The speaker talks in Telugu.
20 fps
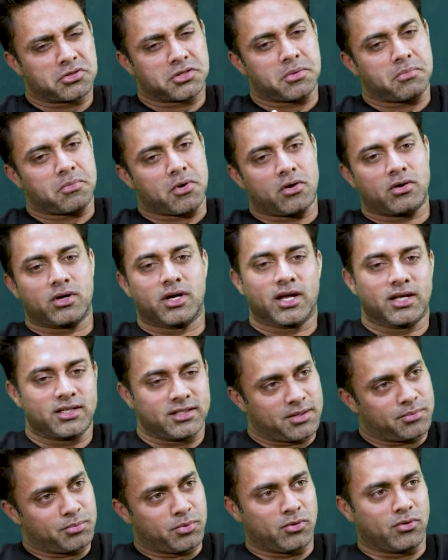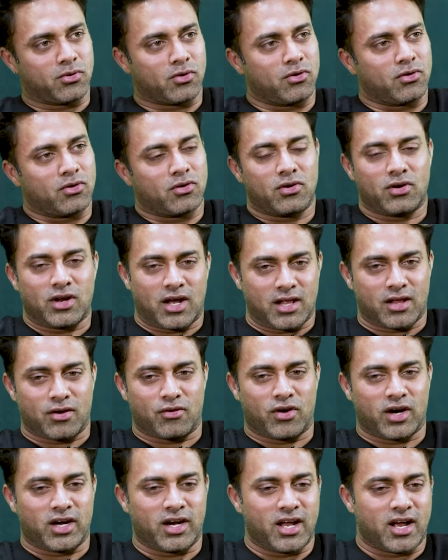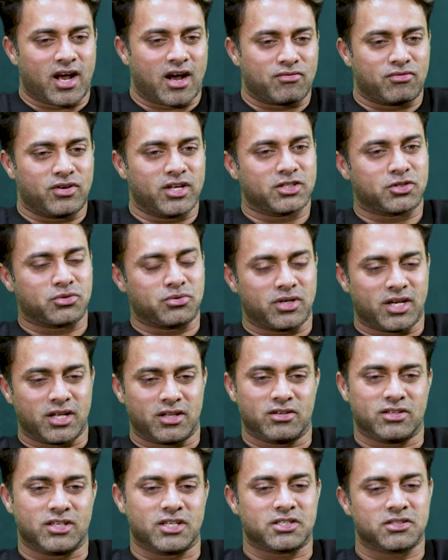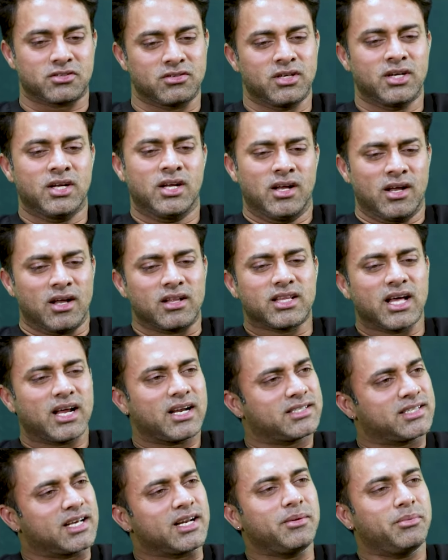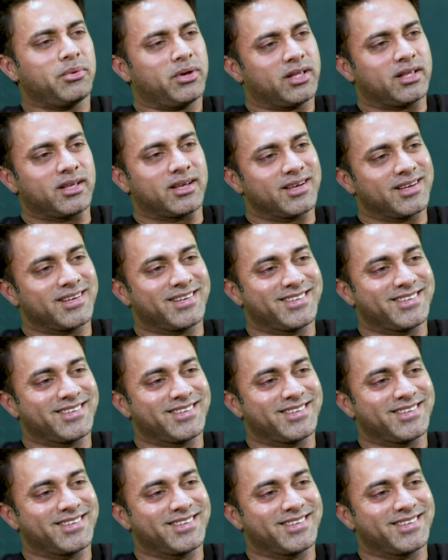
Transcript: వస్తే బాగుంటాయని చెప్పి ఇంకో రెండు రోజులు వన్ డే హాఫ్ డే షూట్ ఏదో చేసాం అంతా అలా జరిగిపోయింది